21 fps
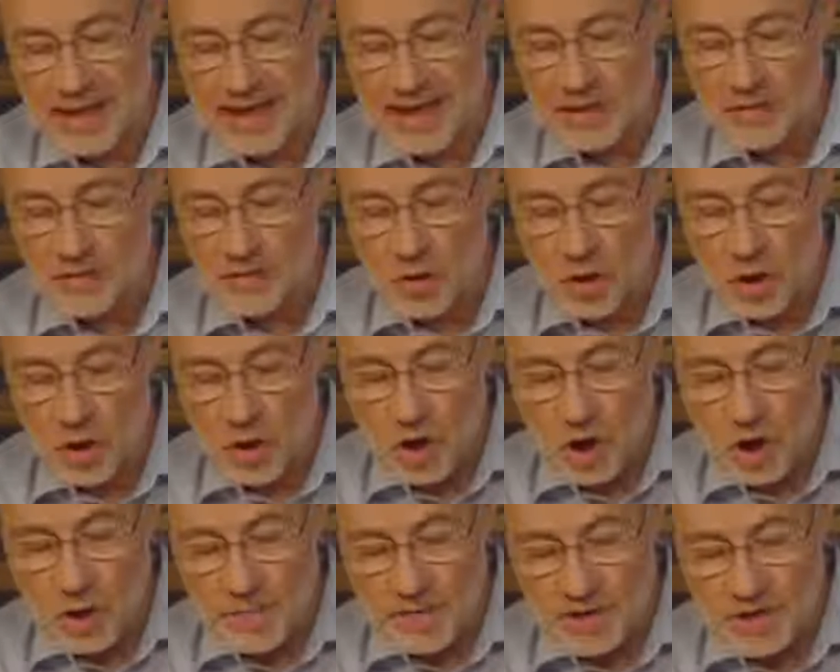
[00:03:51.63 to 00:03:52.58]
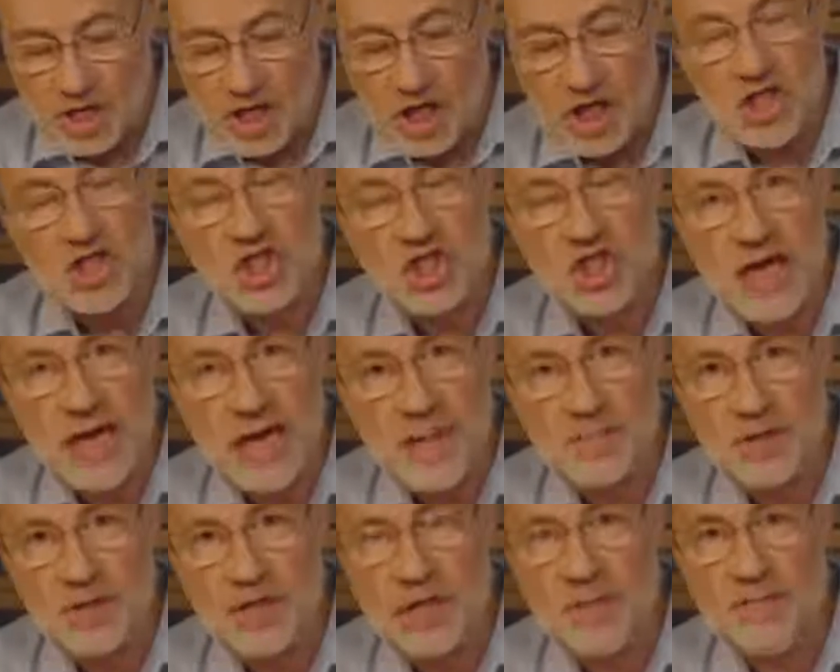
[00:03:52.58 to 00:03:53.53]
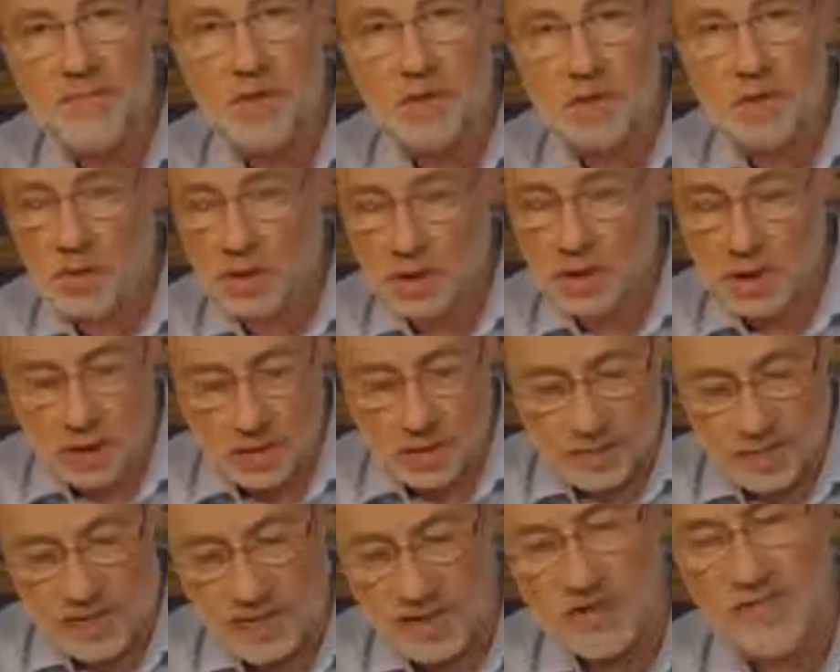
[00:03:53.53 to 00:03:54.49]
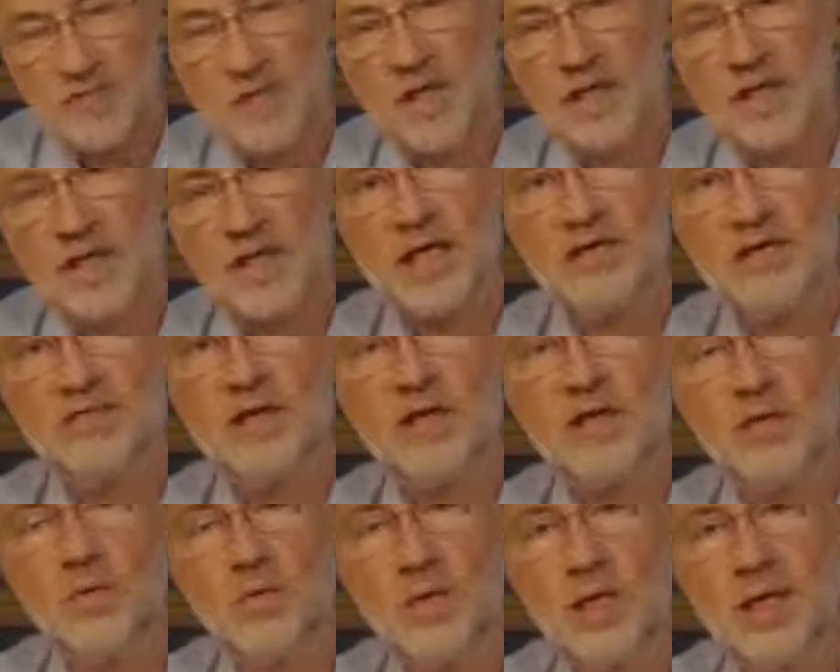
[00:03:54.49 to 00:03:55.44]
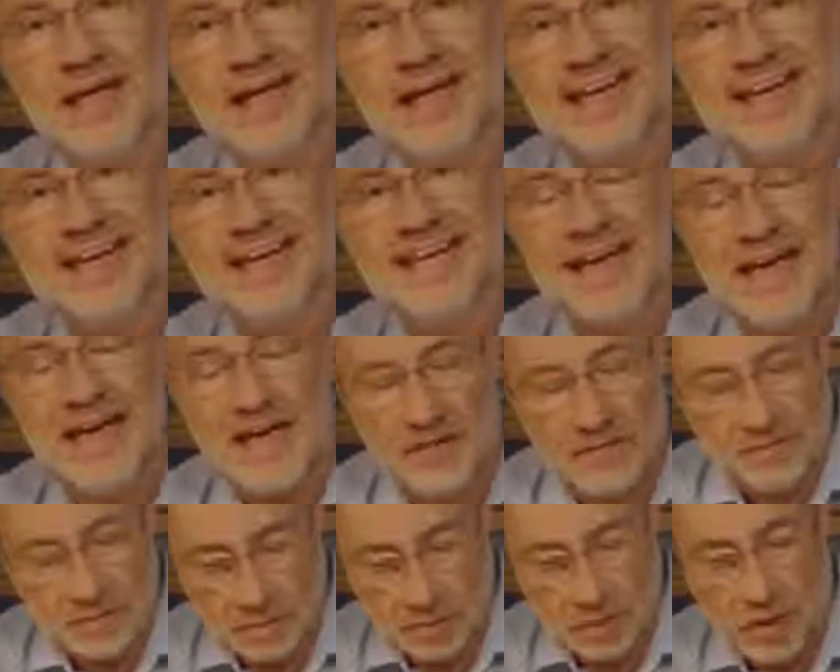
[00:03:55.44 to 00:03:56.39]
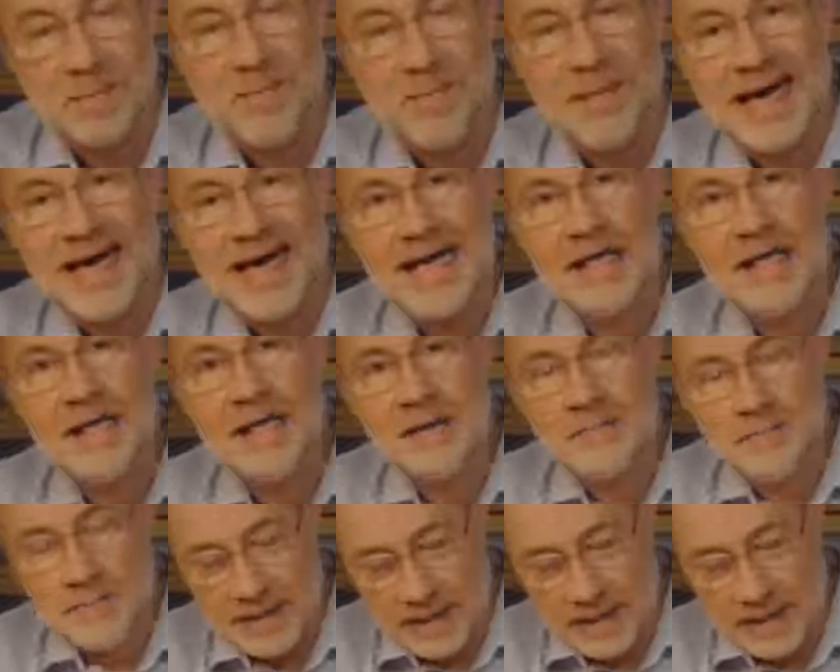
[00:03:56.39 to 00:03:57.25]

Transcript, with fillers: Also ob es SLAP gibt oder ob es nicht vielleicht einfach nur eine normale,